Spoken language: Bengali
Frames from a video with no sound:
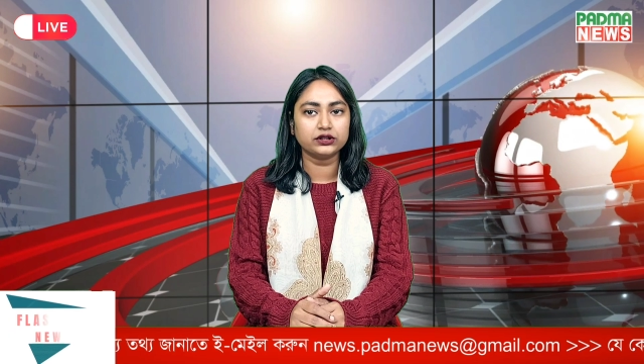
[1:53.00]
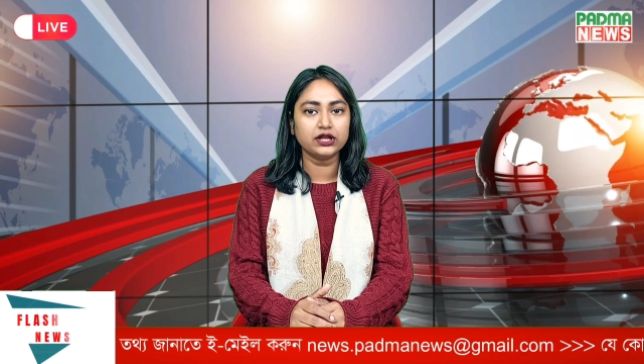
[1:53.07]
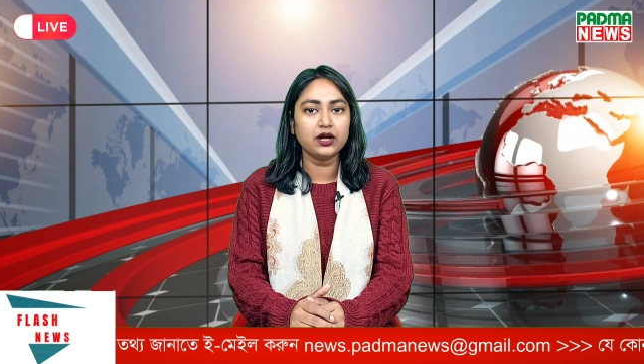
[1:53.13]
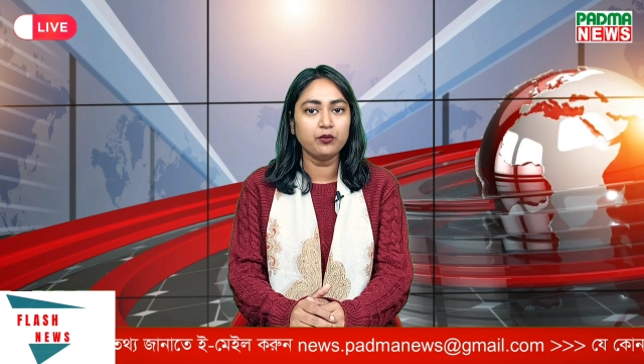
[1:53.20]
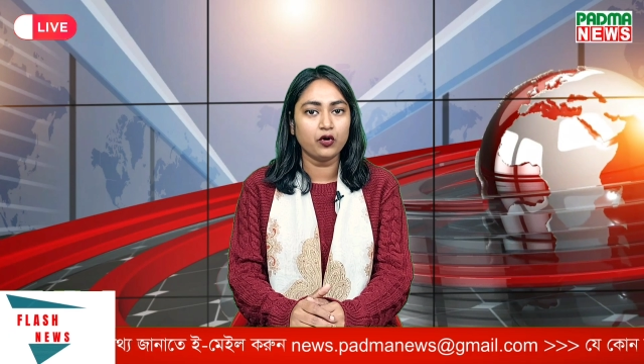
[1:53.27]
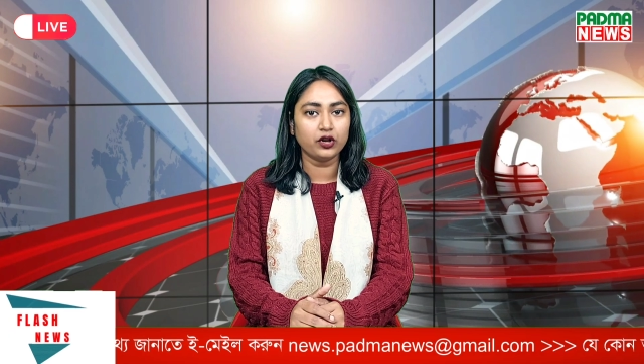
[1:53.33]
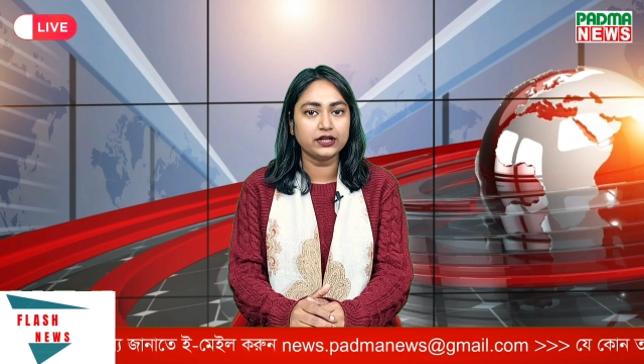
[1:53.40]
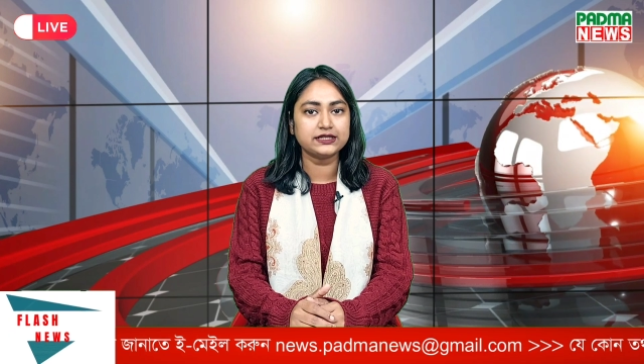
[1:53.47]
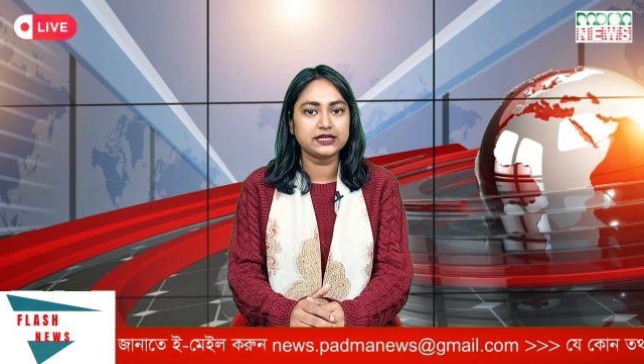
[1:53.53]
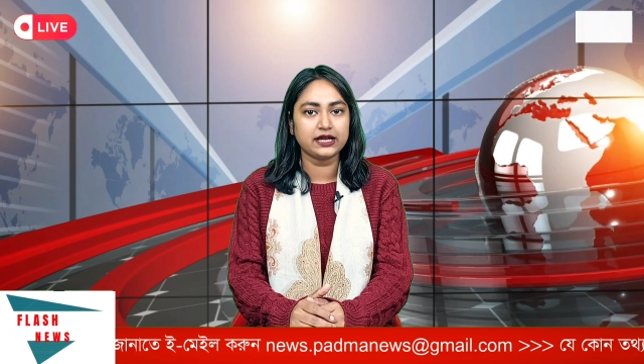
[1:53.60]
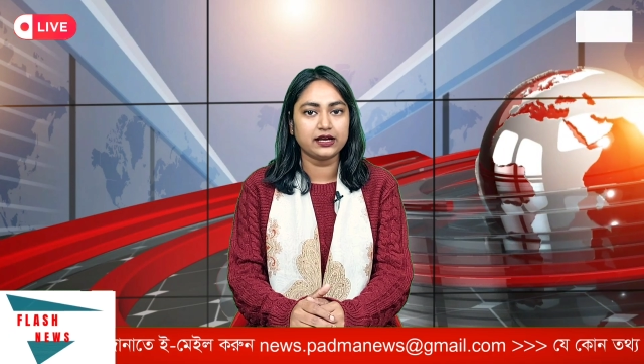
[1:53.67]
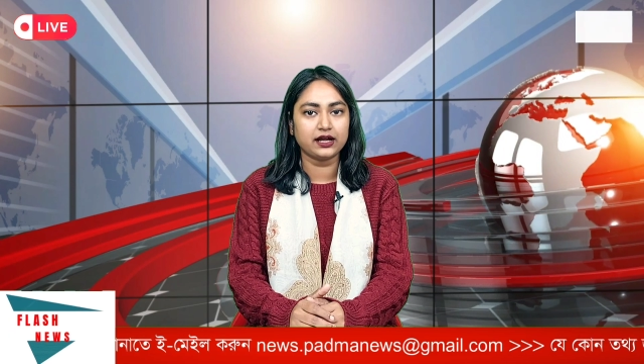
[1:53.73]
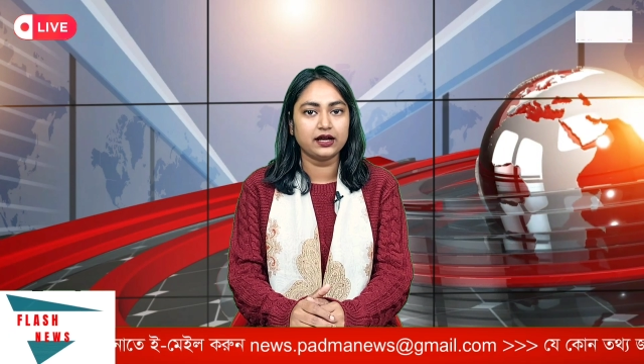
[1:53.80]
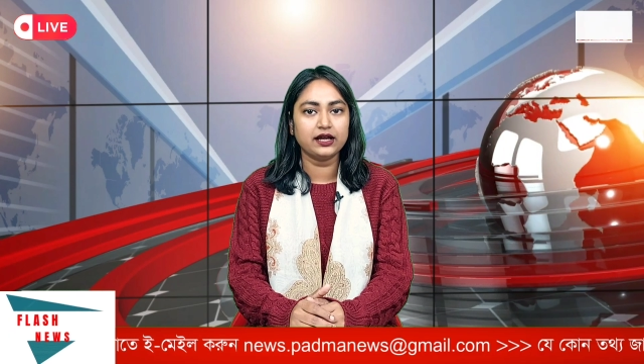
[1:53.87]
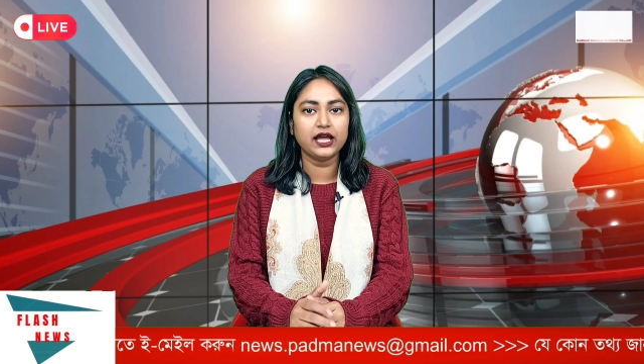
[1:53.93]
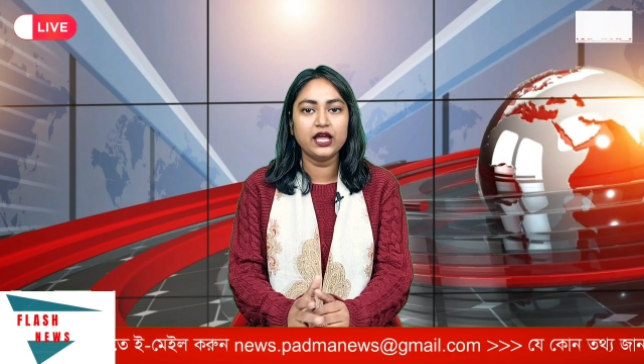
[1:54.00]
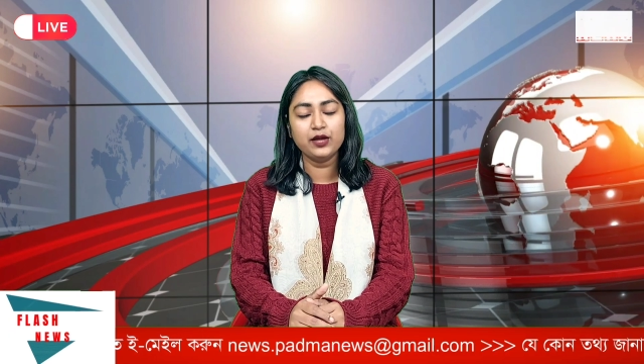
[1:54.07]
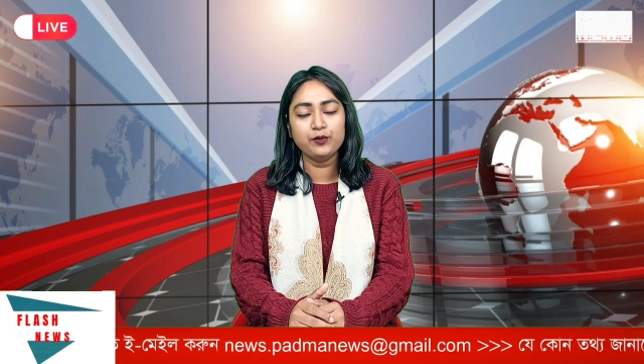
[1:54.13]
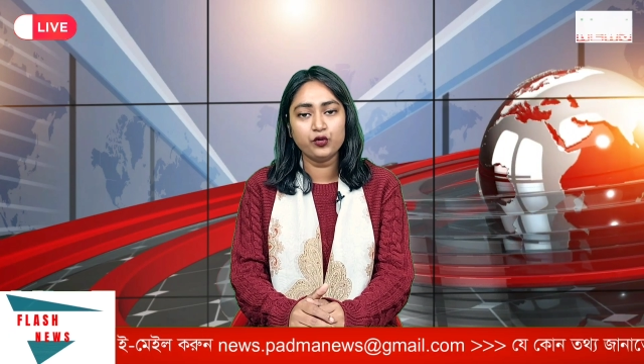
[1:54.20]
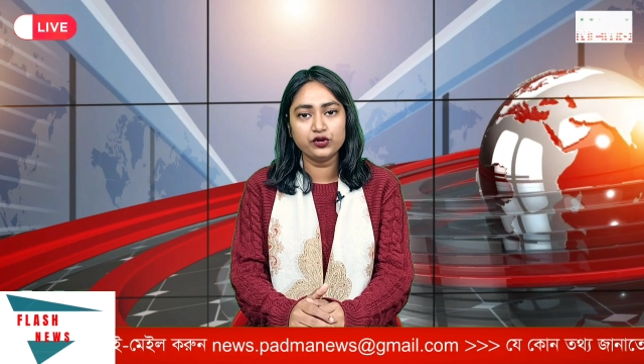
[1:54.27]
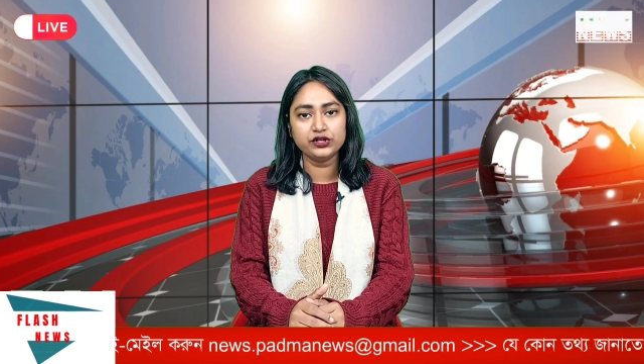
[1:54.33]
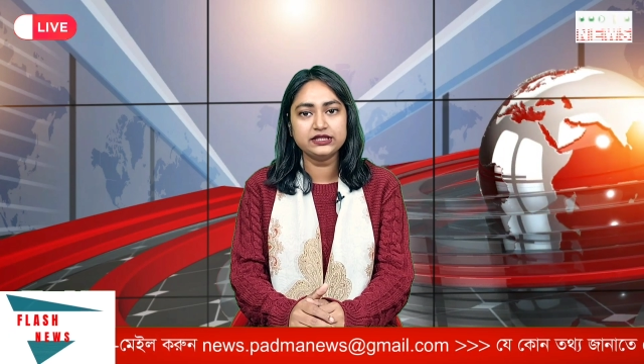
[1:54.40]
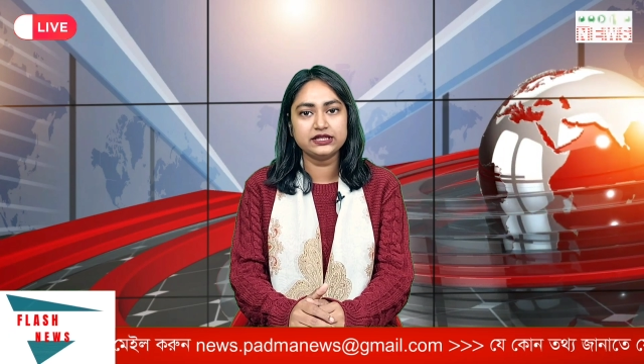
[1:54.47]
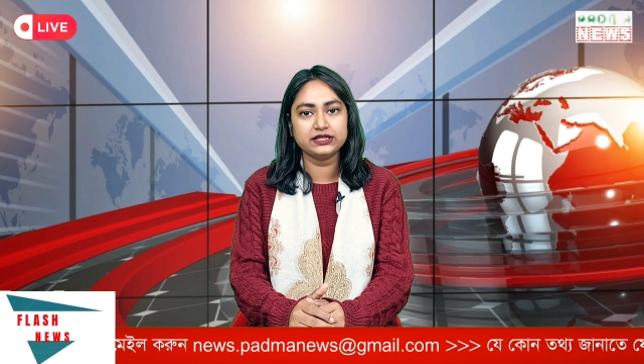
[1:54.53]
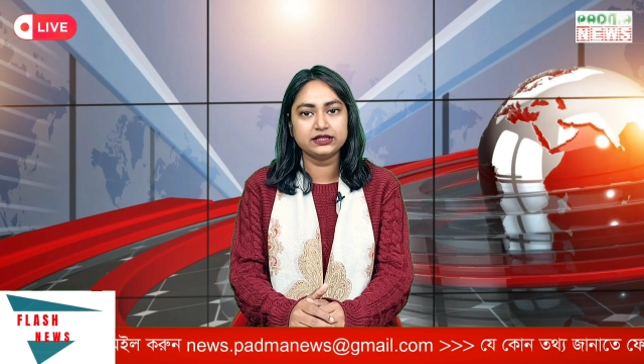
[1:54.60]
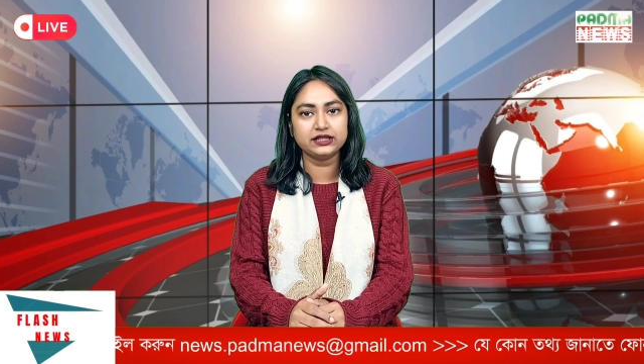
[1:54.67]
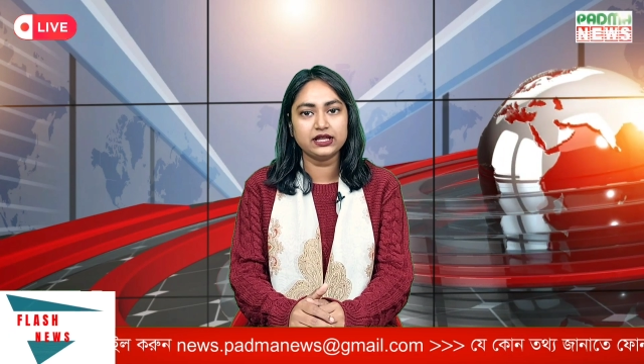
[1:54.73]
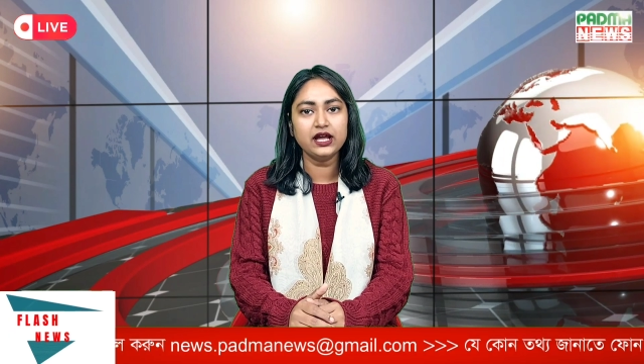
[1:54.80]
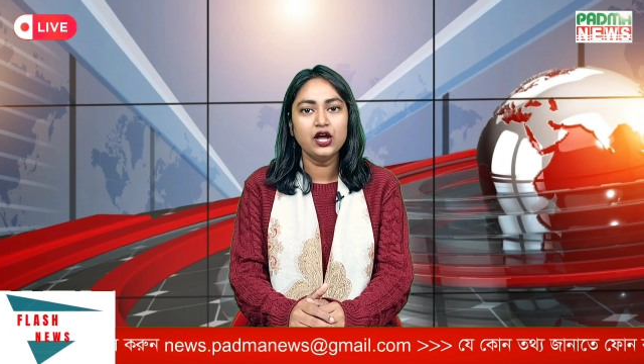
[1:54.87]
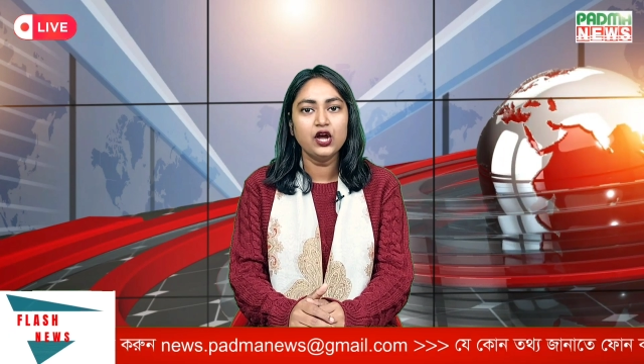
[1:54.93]
কথা বলা যায় না এই
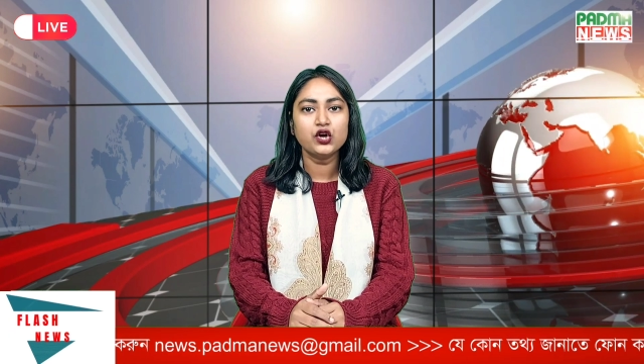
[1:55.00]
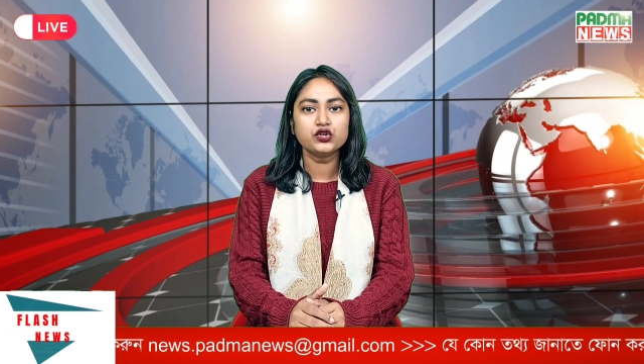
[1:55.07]
পরিস্থিতিতে